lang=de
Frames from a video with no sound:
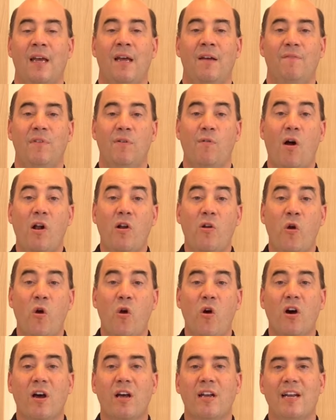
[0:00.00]
Wir wollen
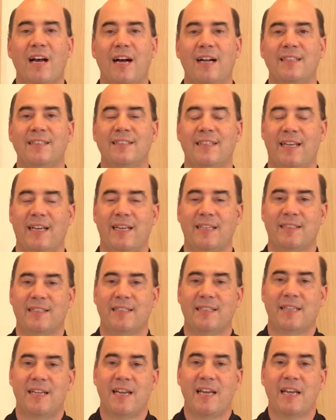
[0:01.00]
hören als
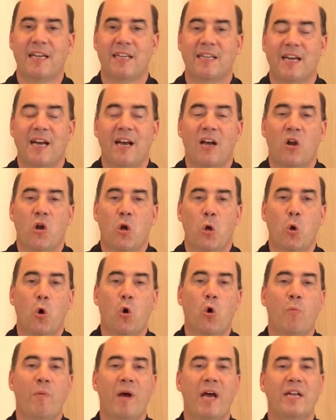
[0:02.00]
erstes Lied
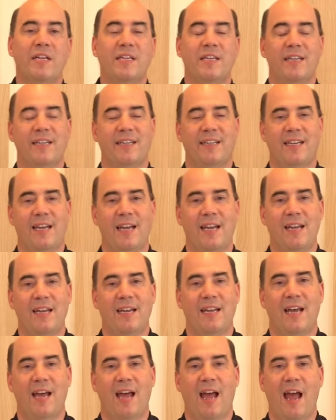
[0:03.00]
Lobet
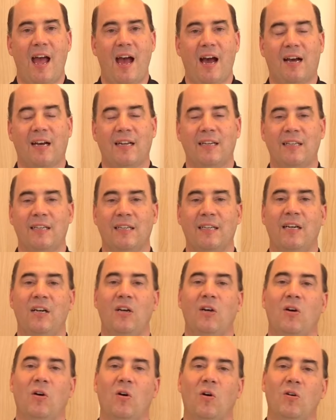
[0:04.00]
den Herrn
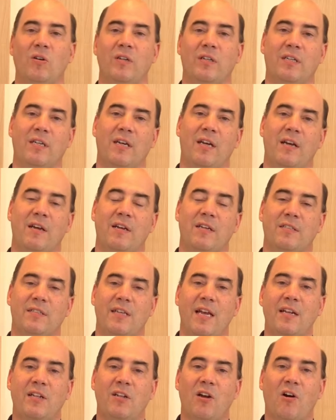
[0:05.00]
und
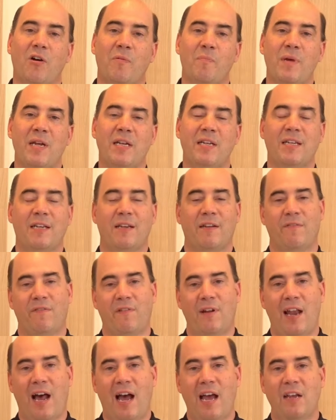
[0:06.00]
singt auch mit,
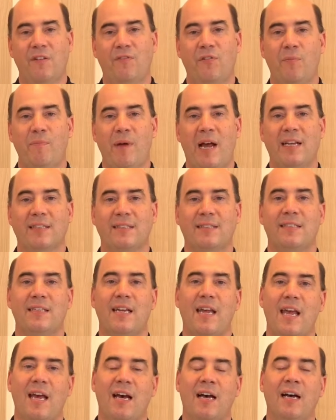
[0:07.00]
vielleicht vom Herzen
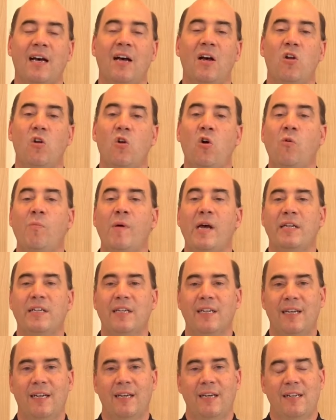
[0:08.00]
her. Lobet
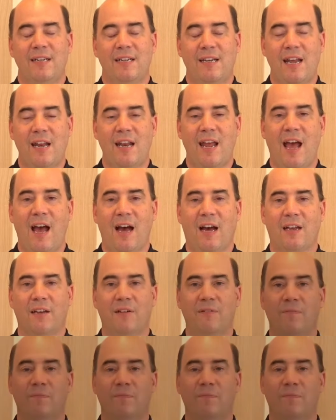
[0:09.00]
den Herrn.